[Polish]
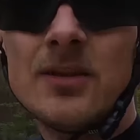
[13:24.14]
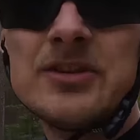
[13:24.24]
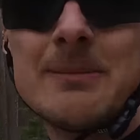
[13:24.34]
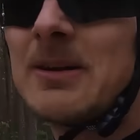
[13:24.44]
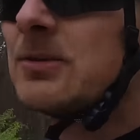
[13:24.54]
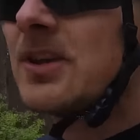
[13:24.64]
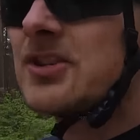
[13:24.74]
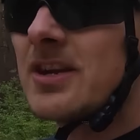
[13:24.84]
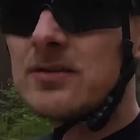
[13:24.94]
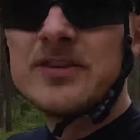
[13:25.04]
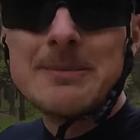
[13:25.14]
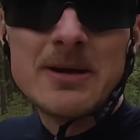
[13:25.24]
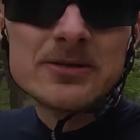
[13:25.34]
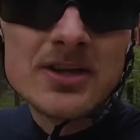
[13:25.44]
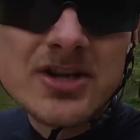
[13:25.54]
no nie ma tutaj żartów, nie
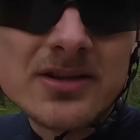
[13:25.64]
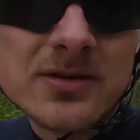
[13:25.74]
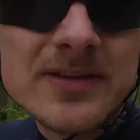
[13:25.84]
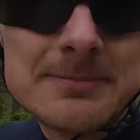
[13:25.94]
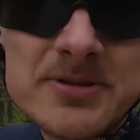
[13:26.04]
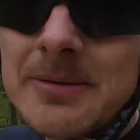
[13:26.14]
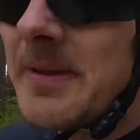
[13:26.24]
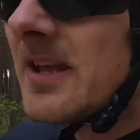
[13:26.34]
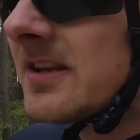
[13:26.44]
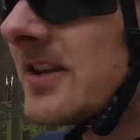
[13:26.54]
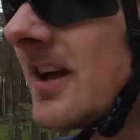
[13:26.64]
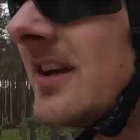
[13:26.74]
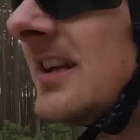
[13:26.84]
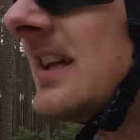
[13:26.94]
ma tutaj żartów, jest przepięknie.